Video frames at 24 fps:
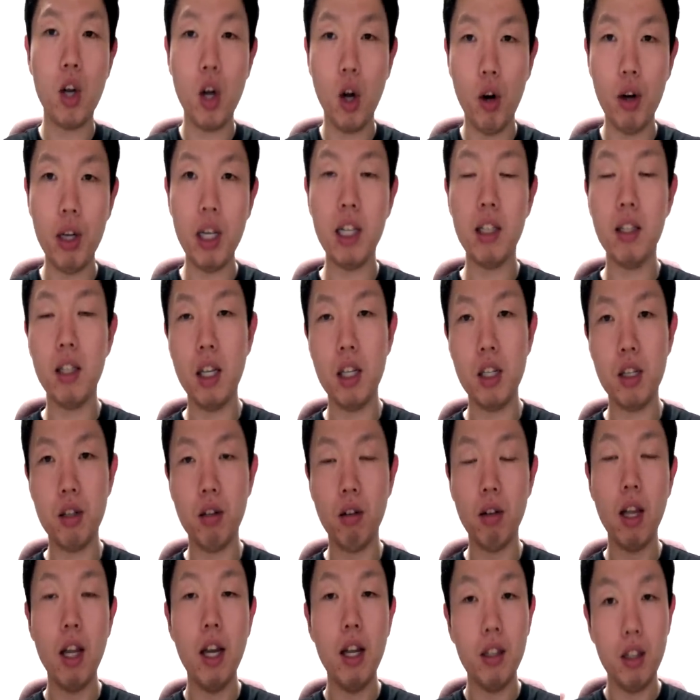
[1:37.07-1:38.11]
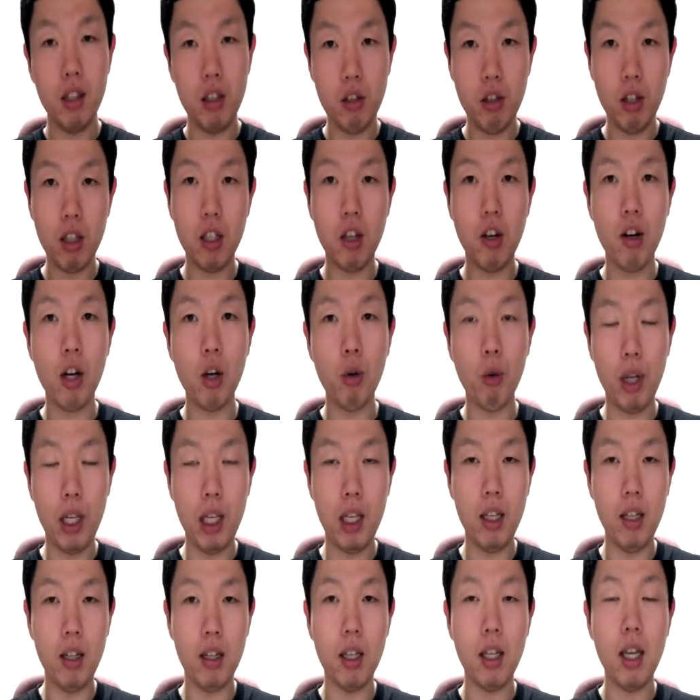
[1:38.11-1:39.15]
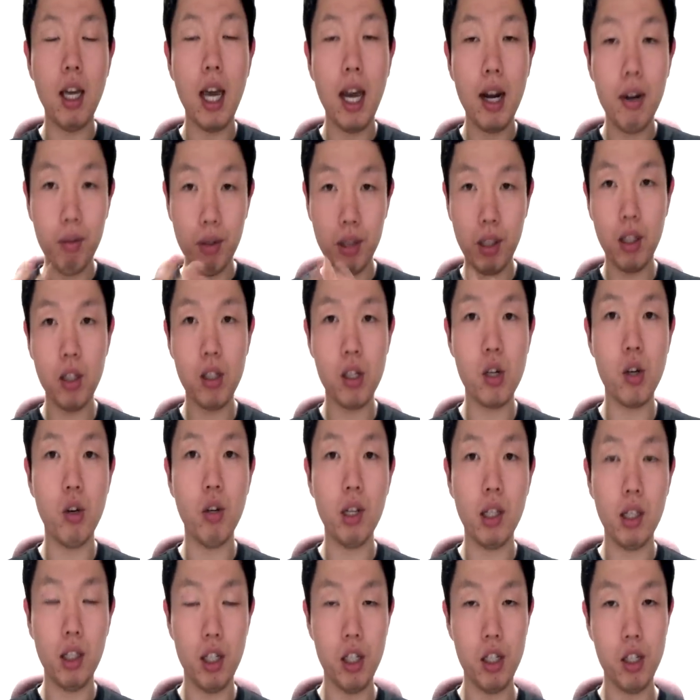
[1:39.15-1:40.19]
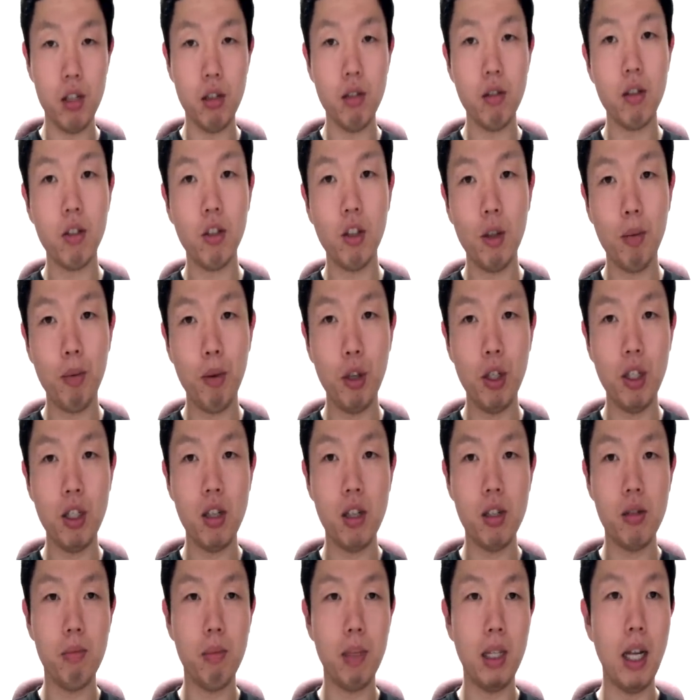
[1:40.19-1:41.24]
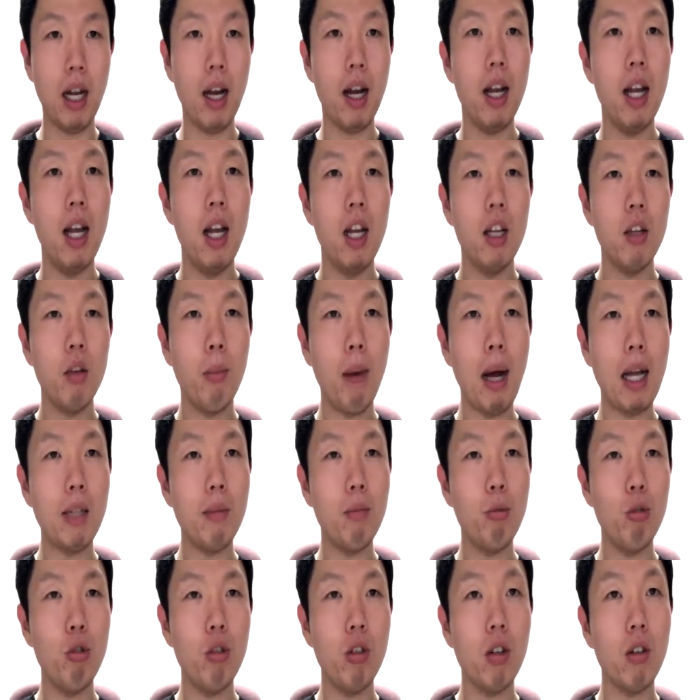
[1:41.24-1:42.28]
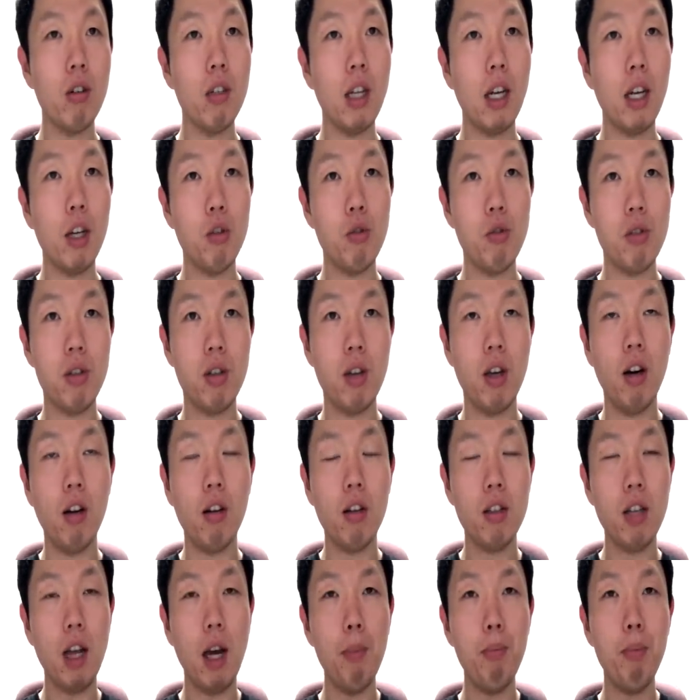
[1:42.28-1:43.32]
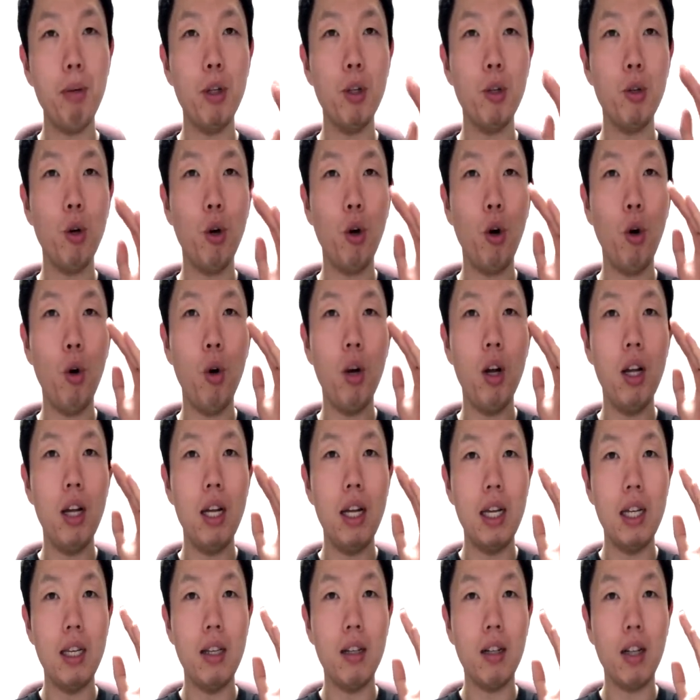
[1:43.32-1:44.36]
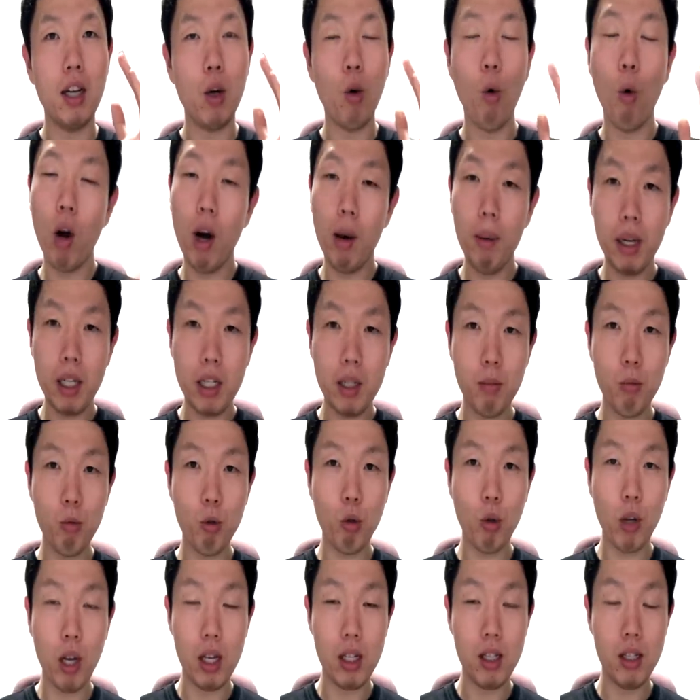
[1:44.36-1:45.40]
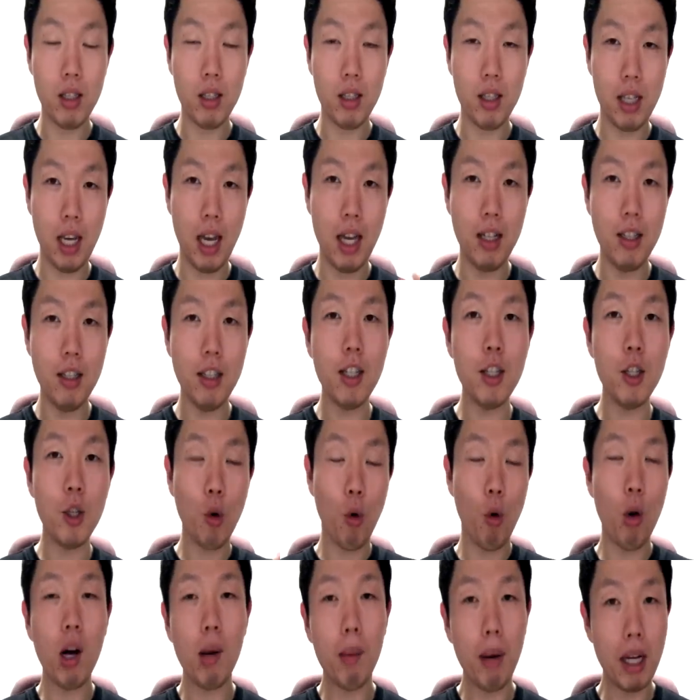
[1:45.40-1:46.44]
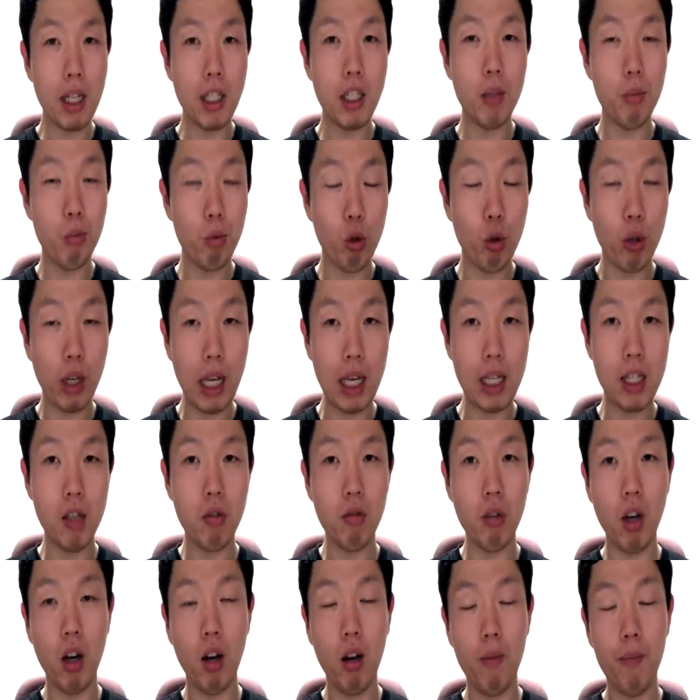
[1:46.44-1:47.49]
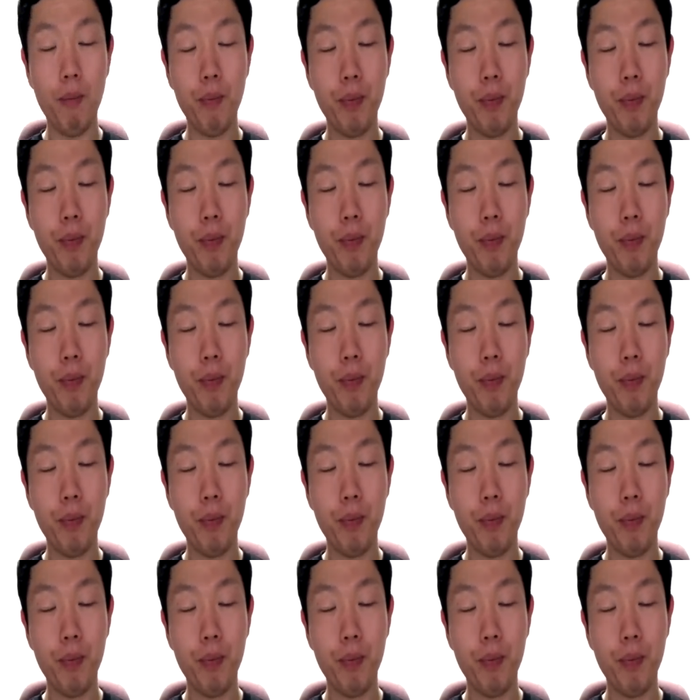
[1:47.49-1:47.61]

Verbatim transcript: going digital. 디지털 되어가고 있는 everything's going digital. 정도의 네 표현이 있었습니다. 또 많은 분들 댓글 남겨주셨어요. 그래서 한편으로 이렇게 공감하시는 분도 계시제 의견을 공감하시는 분도 계시고요.